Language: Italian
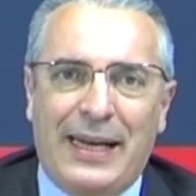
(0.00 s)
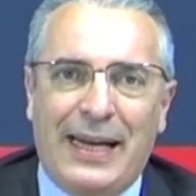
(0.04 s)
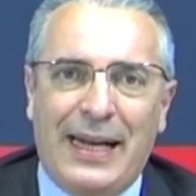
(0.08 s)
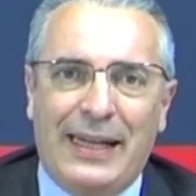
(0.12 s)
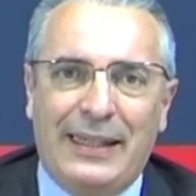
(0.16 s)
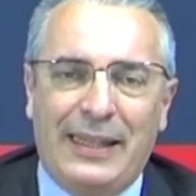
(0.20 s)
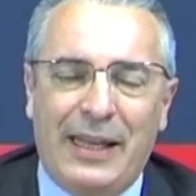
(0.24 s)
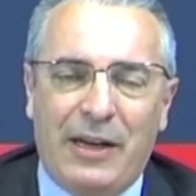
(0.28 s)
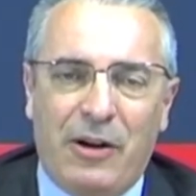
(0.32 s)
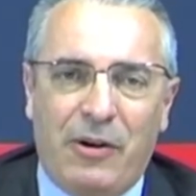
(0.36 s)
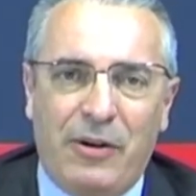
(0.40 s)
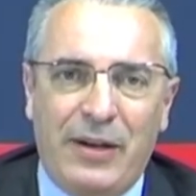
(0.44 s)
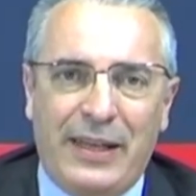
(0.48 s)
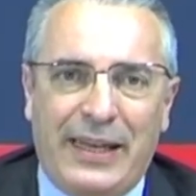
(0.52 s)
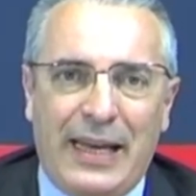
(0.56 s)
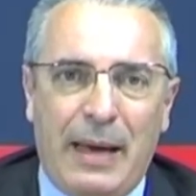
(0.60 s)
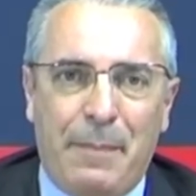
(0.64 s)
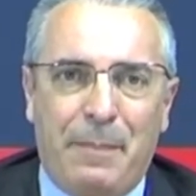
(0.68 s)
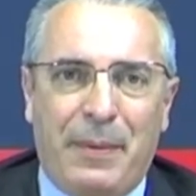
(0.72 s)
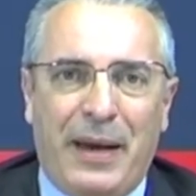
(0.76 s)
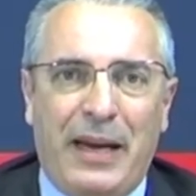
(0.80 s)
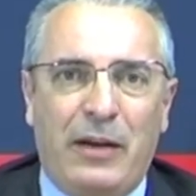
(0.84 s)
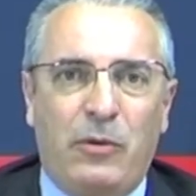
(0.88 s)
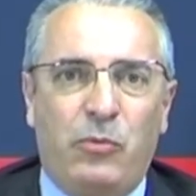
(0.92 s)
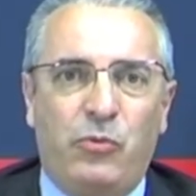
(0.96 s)
Calderoli che ha
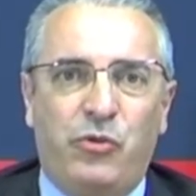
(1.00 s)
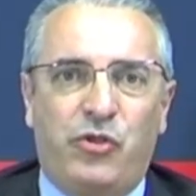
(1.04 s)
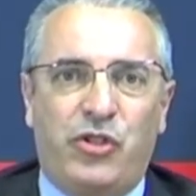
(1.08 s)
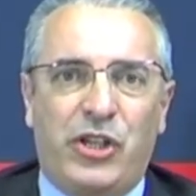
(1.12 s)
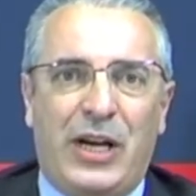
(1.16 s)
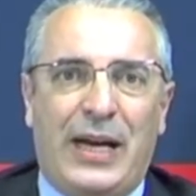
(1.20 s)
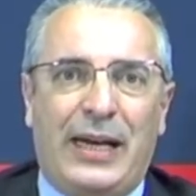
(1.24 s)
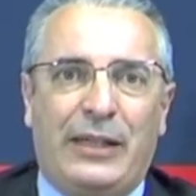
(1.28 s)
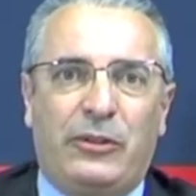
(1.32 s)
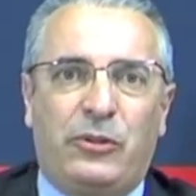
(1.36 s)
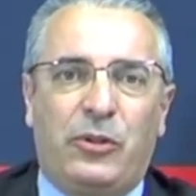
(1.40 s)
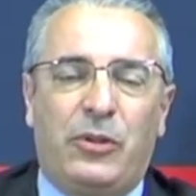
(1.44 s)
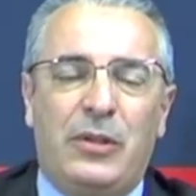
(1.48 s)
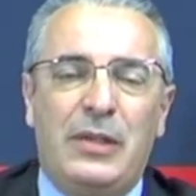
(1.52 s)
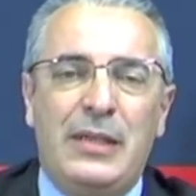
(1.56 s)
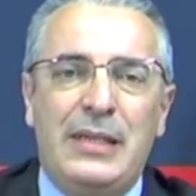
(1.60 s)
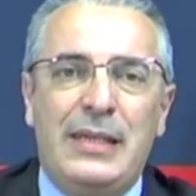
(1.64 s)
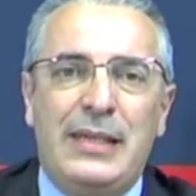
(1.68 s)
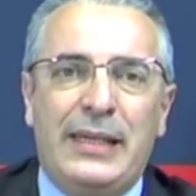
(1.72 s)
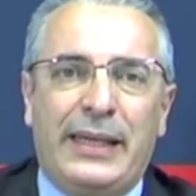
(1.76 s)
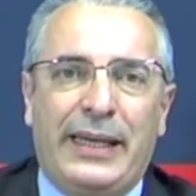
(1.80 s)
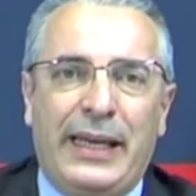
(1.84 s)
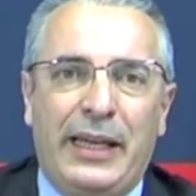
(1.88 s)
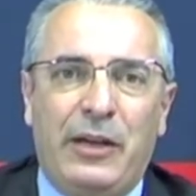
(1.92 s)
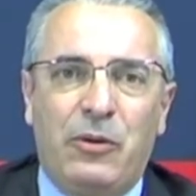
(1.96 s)
preannunciato
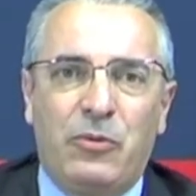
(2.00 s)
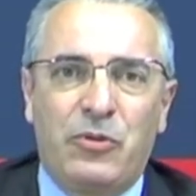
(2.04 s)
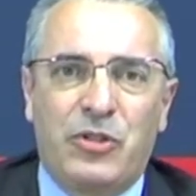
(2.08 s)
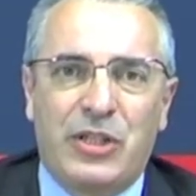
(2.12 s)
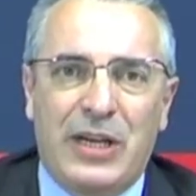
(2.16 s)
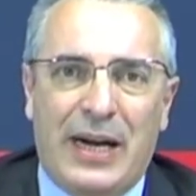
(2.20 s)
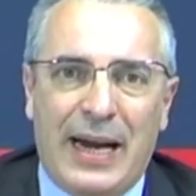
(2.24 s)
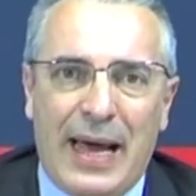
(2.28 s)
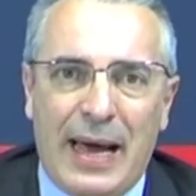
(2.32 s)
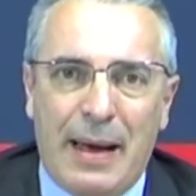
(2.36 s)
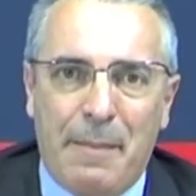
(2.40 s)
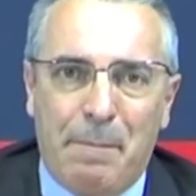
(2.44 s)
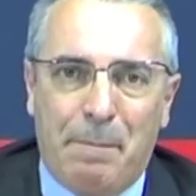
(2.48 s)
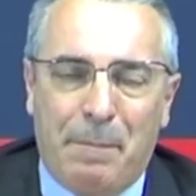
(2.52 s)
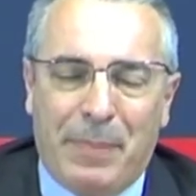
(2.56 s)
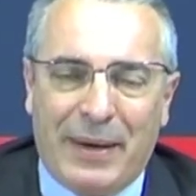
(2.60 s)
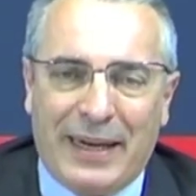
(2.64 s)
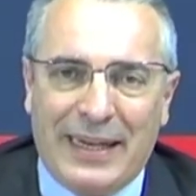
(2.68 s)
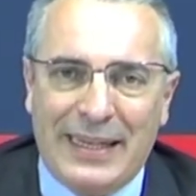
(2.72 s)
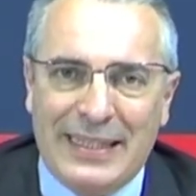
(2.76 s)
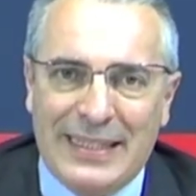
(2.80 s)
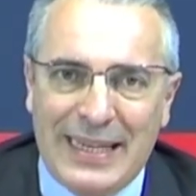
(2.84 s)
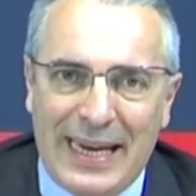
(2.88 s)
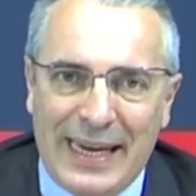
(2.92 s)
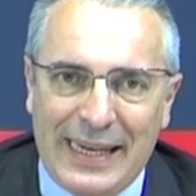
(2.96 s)
che non sarà
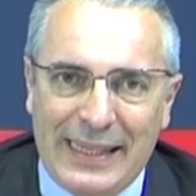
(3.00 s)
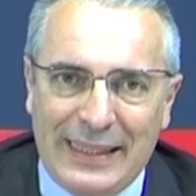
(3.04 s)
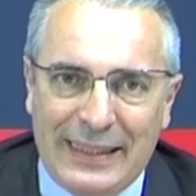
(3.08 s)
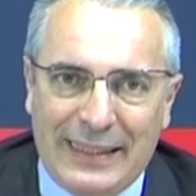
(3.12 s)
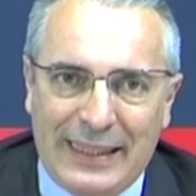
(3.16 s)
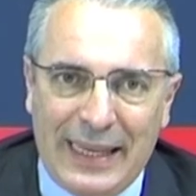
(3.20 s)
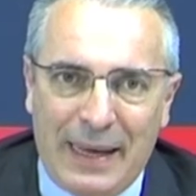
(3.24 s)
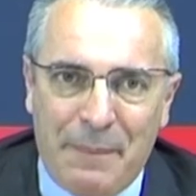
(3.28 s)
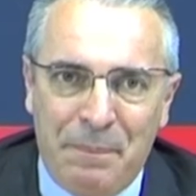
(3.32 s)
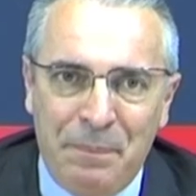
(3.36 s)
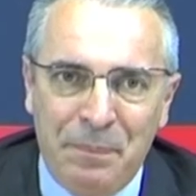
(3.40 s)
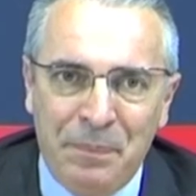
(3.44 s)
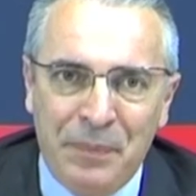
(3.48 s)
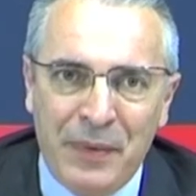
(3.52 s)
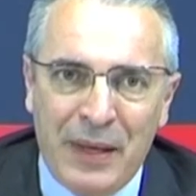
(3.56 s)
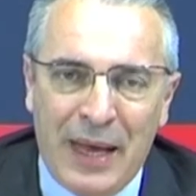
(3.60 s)
presente